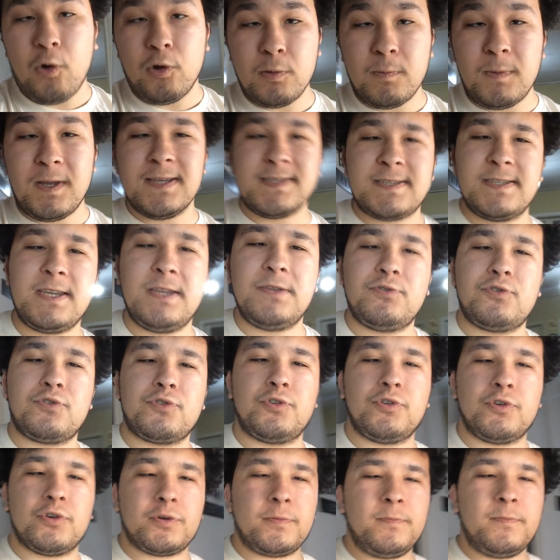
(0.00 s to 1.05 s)
olmaz diye
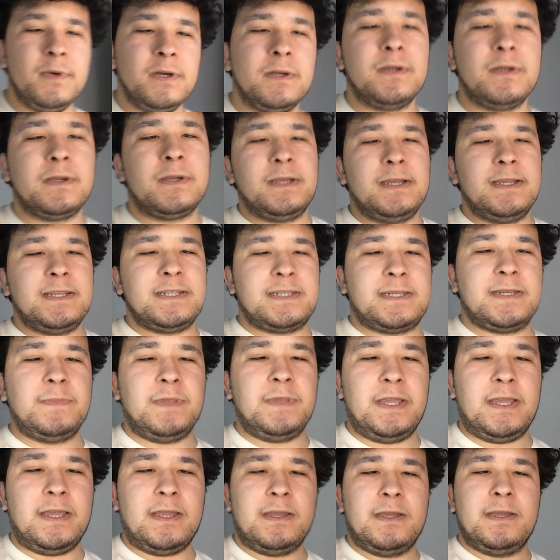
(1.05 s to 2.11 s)
düşünüyorum.
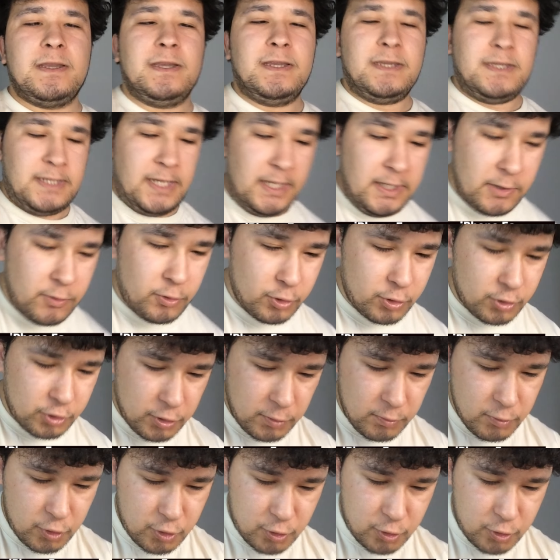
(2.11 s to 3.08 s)
Şimdi Yeni kurduğum